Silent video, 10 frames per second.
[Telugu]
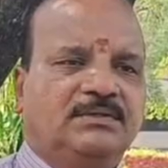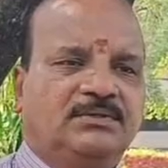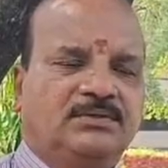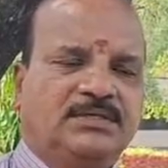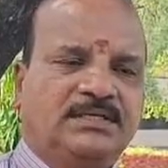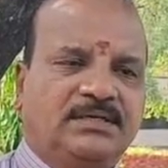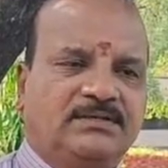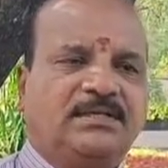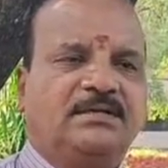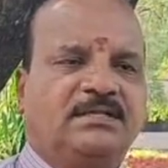రోజుకి
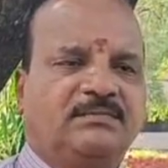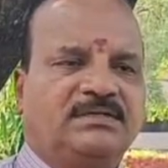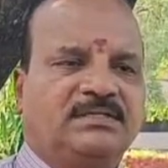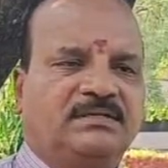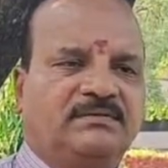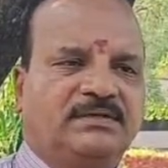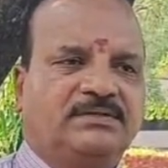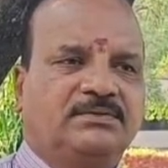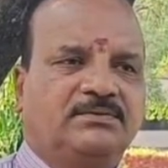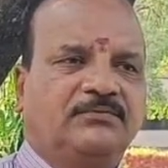రెండుసార్లు సమీక్షలు
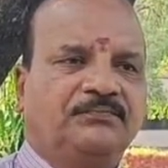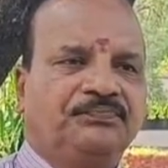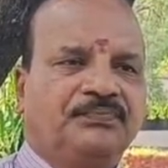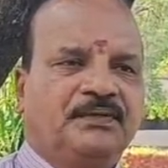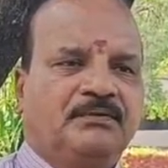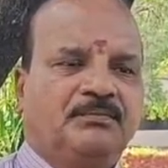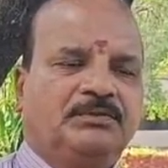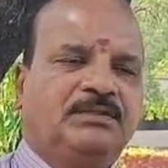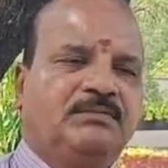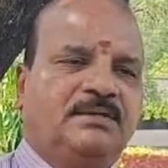నిర్వహిస్తూ
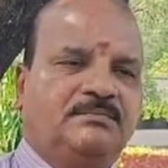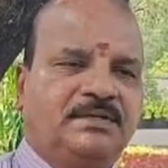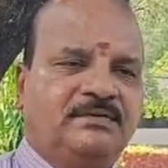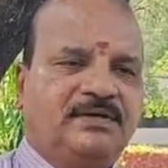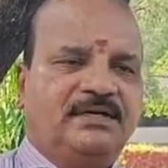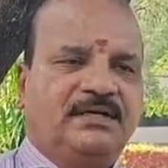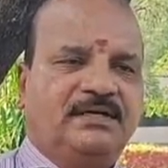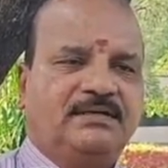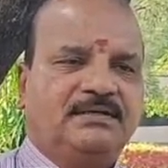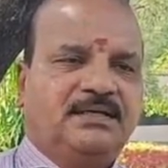మొత్తం కంపెనీ వైడ్గా
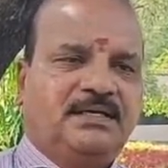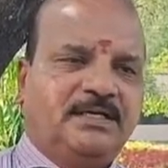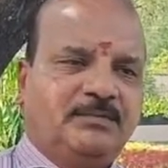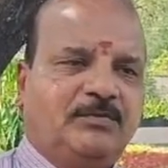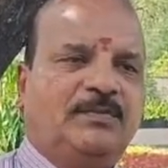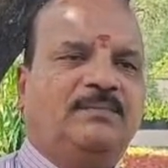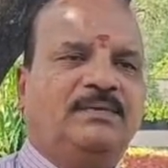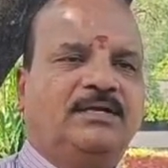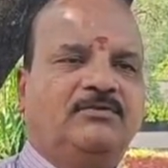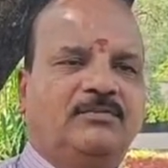అలాగే
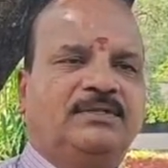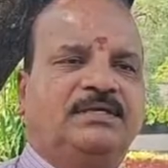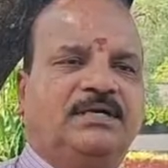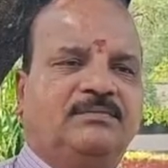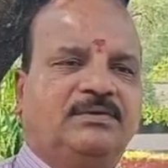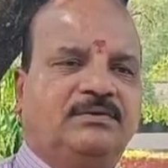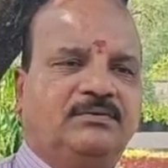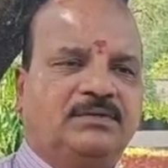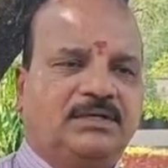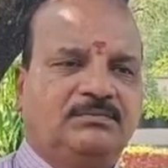భూపాలపల్లి ఎక్కువ మంది కార్మికులు
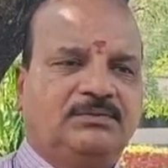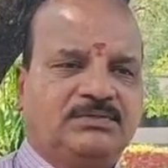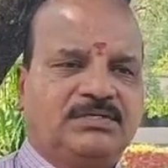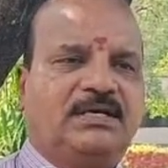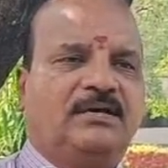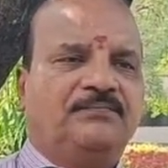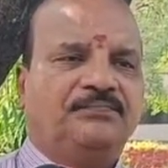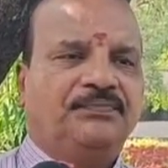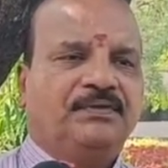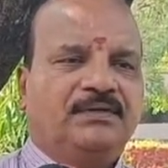ఉండడం దృష్ట్యా
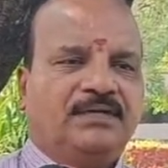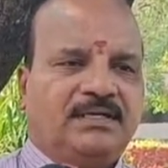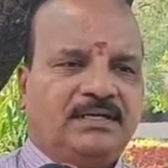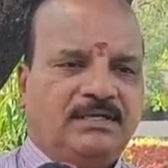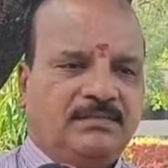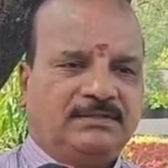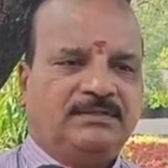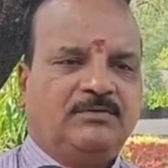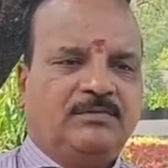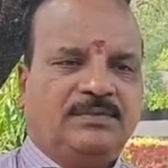ఎక్కడ
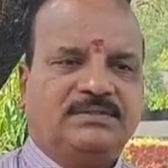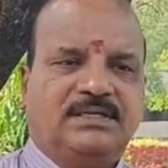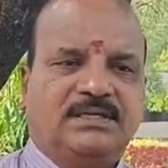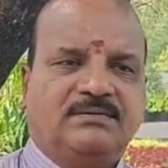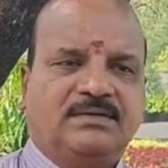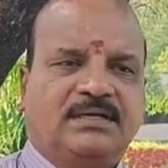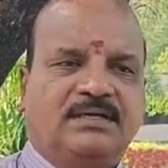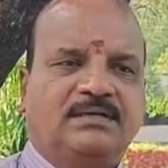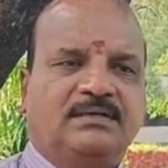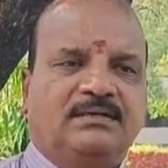ఏమాత్రం పొరపచ్చా లేకుండా
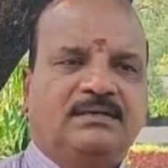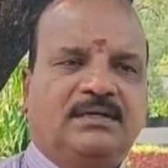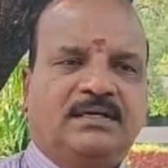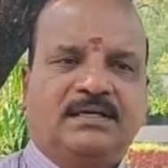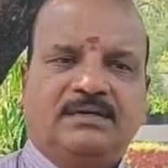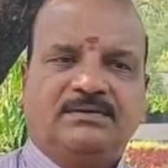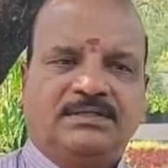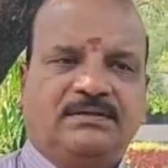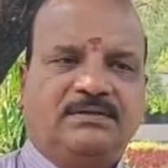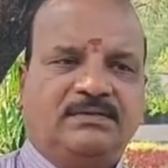ఎన్నికలు
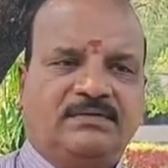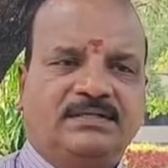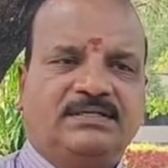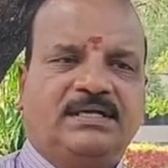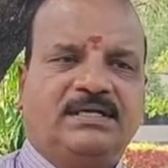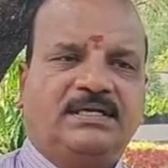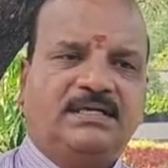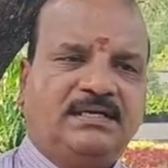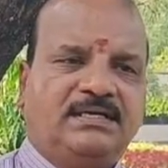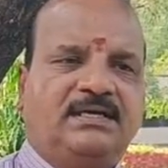సజావుగా నిర్వహించడానికి అన్ని
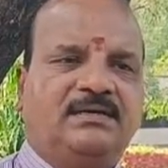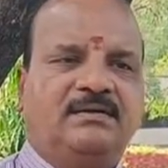రకాల